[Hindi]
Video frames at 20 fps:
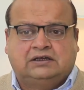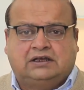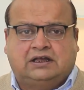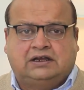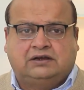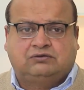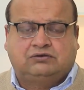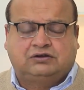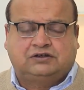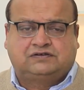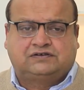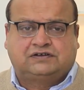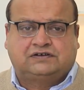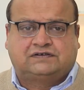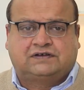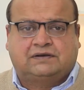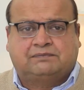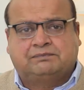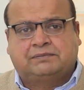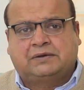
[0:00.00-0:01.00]
यानी उन्नीस
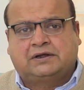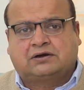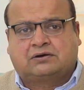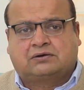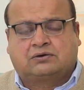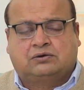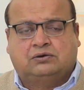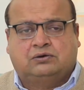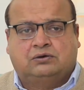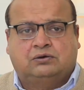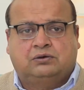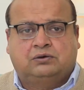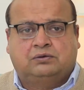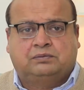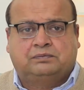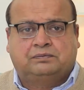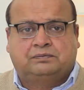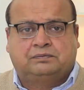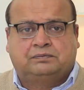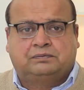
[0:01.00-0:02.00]
दिसंबर को
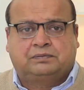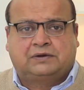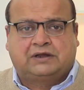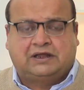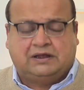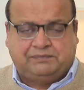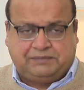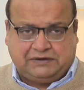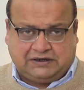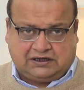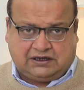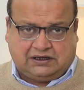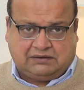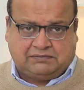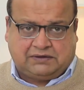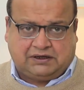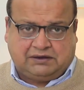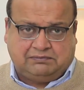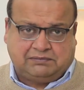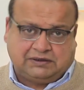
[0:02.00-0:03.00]
के पी के
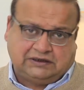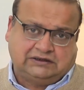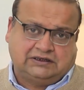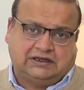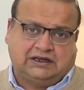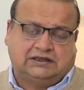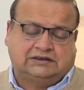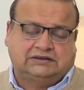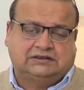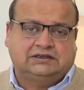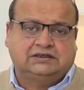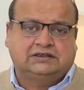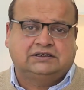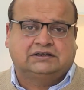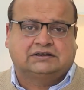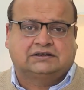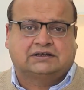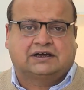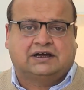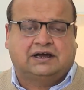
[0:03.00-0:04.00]
में बलदयाती
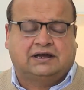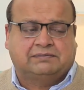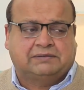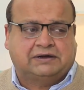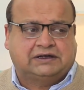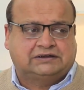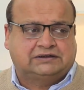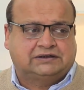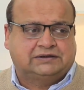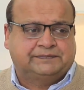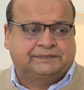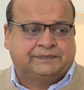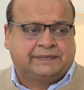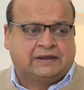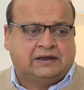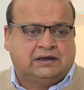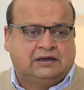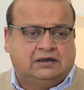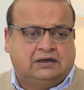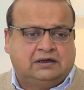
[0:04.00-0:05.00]
इंतबात हैं
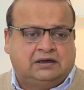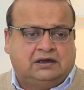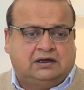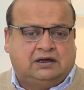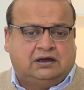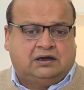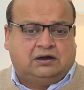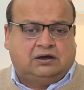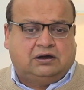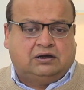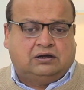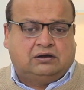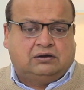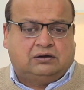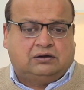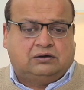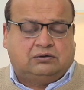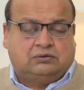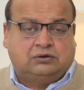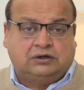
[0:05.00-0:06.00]

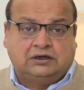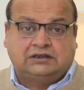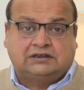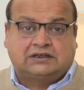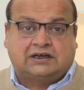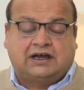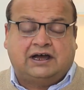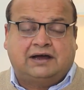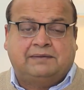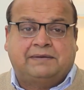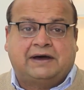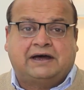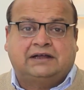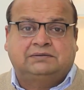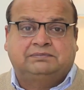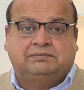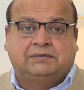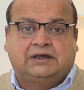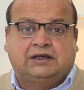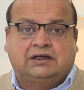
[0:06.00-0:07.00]
उन
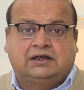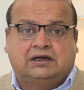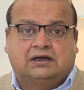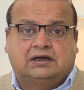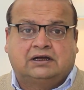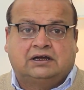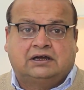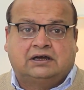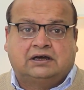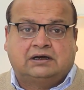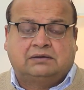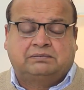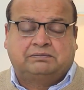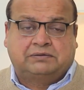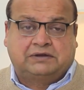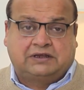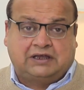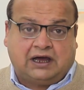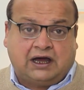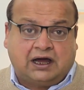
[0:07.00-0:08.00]
इंतबात में आ,
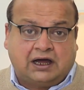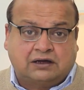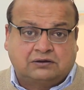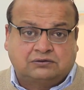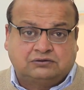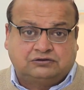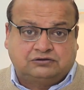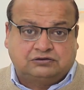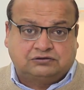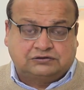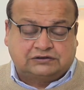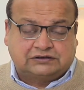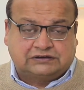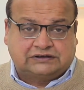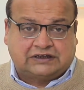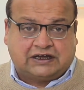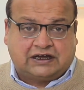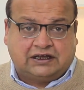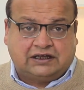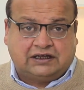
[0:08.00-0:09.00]
क्या कुछ हो
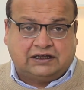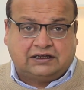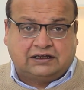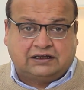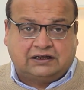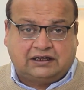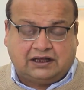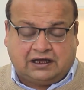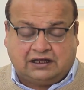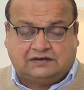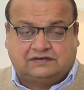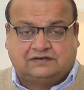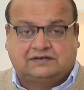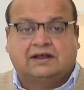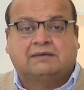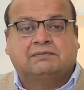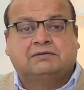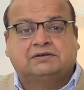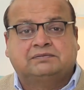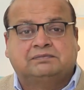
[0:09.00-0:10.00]
सकता है क्या
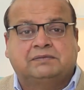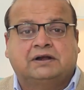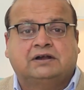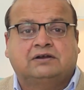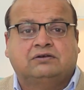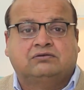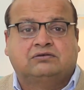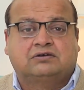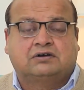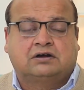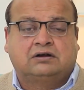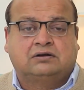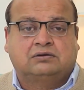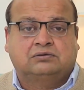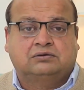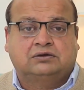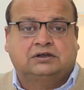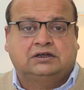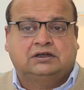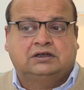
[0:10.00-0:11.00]
इस्टेब्लिशमेंट न्यूट्रल
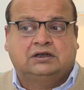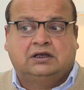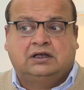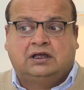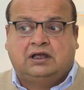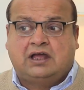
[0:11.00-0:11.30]
होगी